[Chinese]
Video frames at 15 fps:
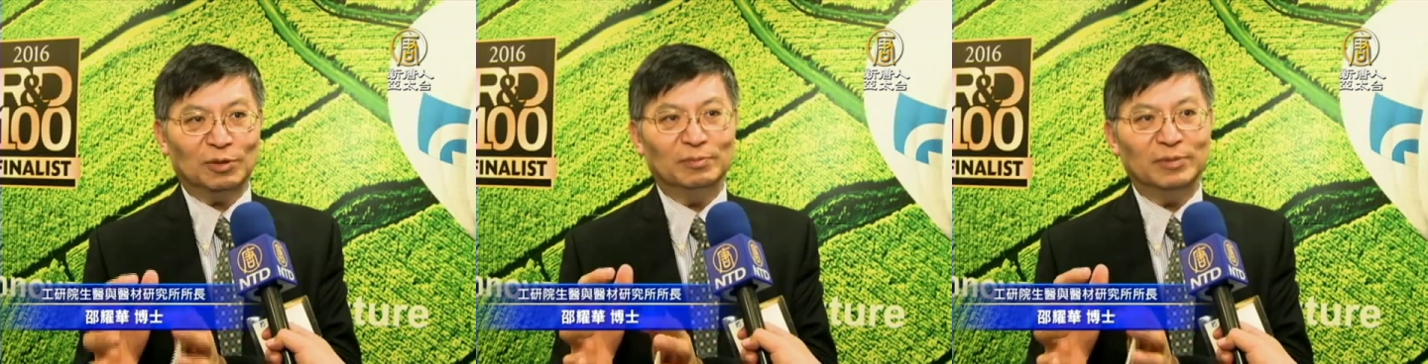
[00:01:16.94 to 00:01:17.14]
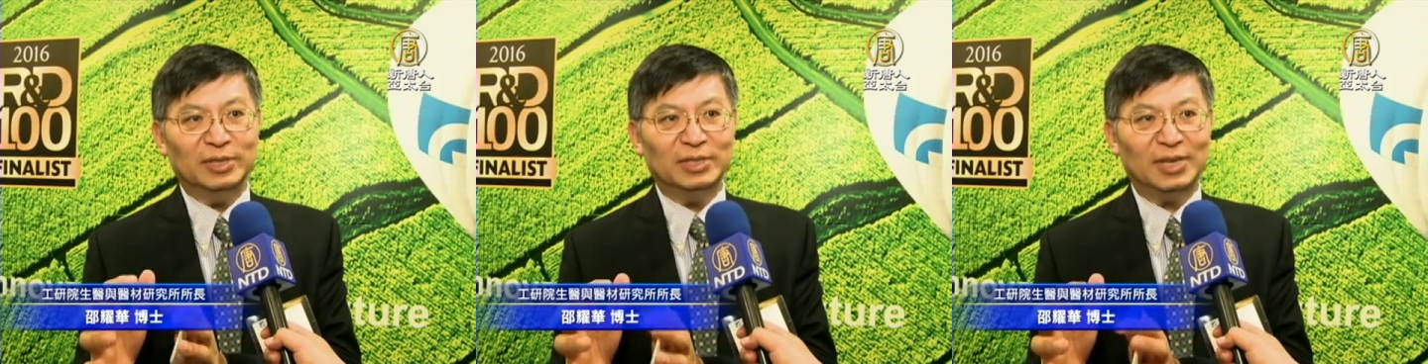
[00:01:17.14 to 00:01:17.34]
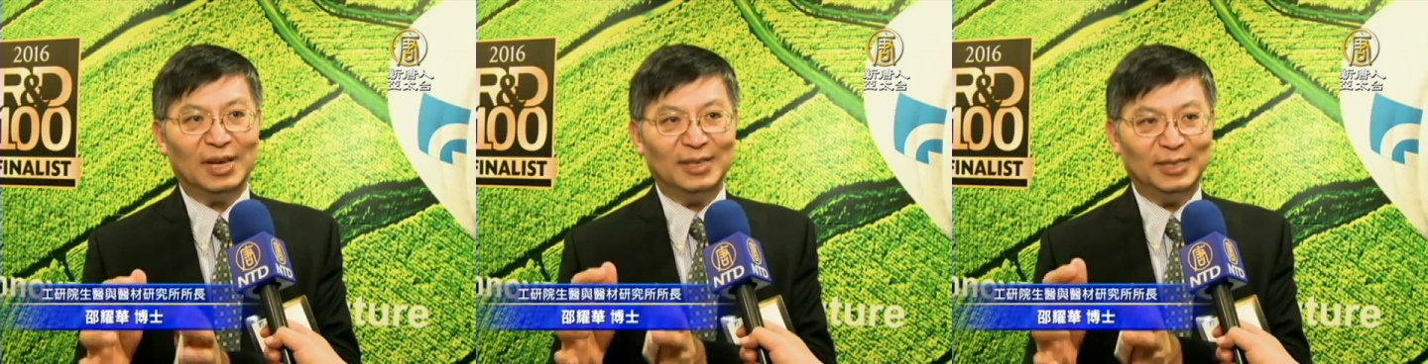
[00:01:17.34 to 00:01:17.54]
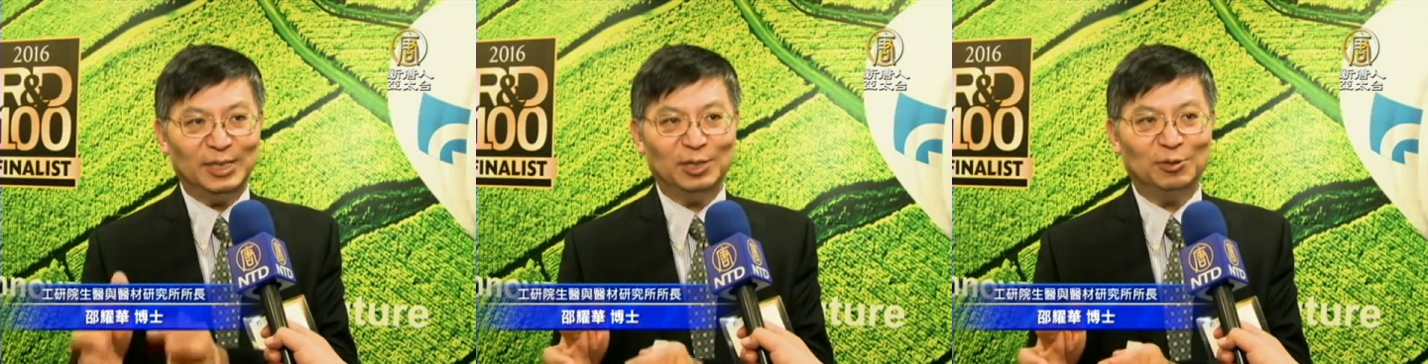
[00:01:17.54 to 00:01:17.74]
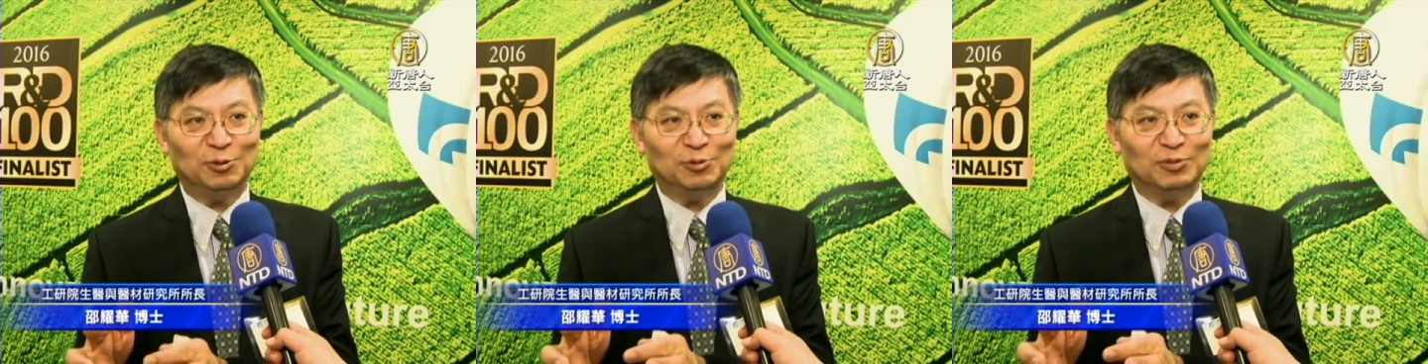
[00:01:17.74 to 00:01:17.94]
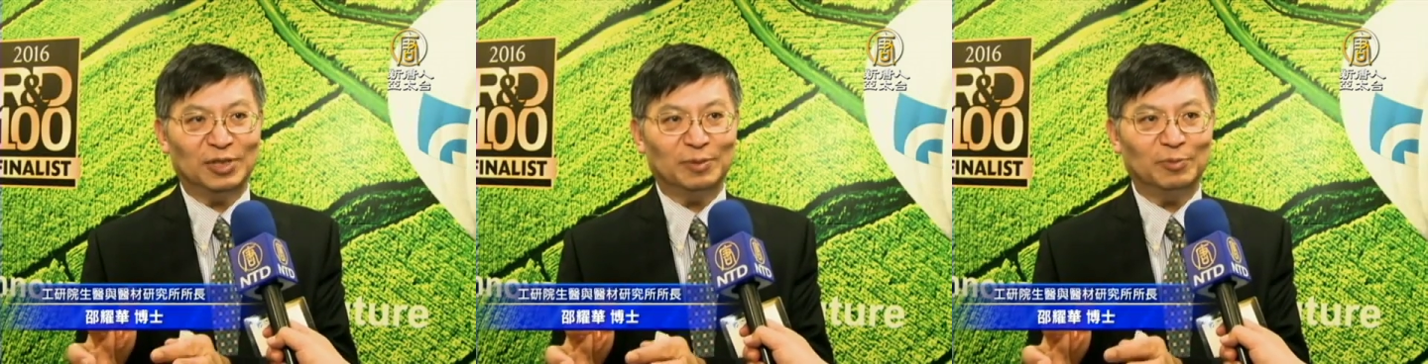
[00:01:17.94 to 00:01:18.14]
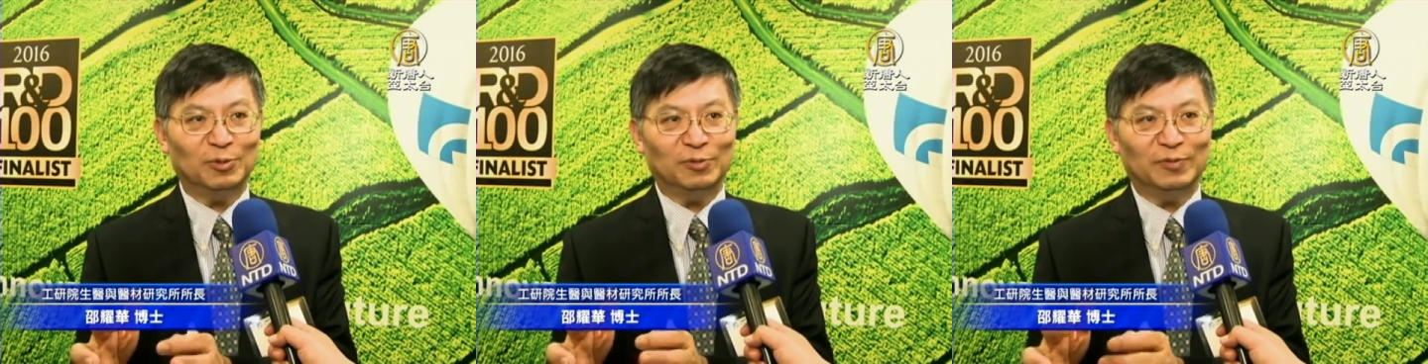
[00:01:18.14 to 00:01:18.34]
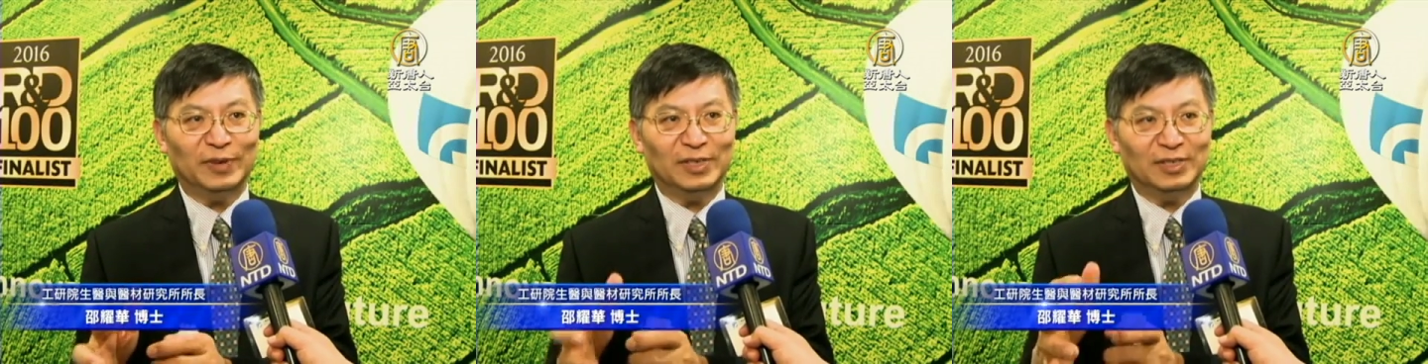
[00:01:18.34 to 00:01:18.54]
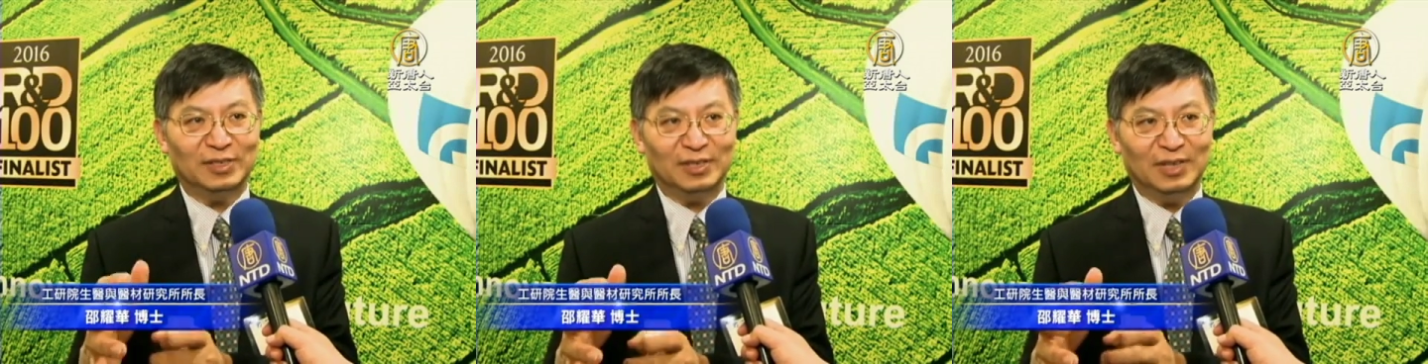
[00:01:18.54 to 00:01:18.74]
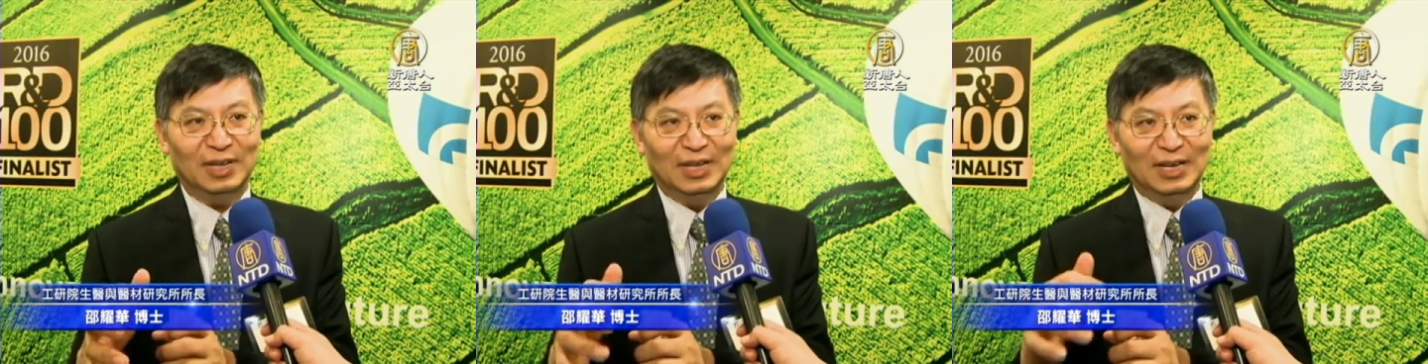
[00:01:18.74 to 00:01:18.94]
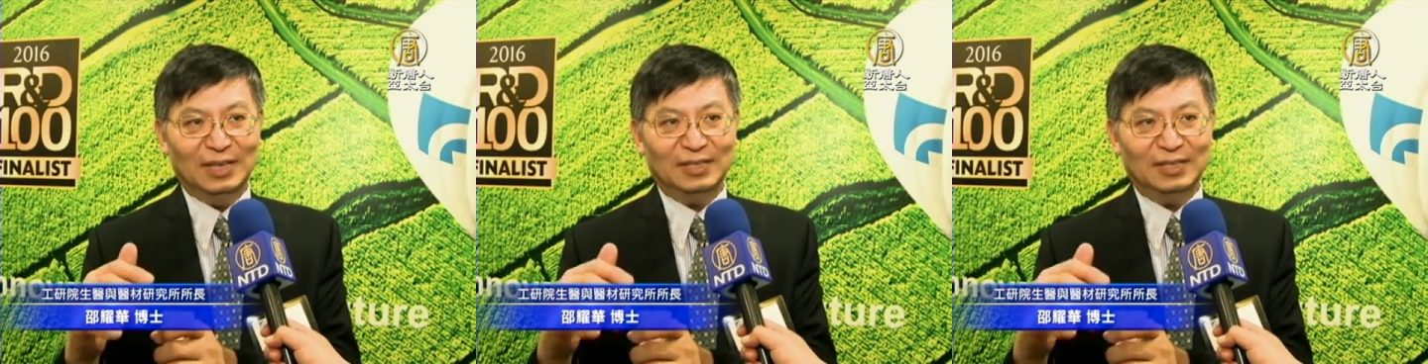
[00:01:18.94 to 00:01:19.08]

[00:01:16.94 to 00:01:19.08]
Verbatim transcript: 我们在技术的 部分是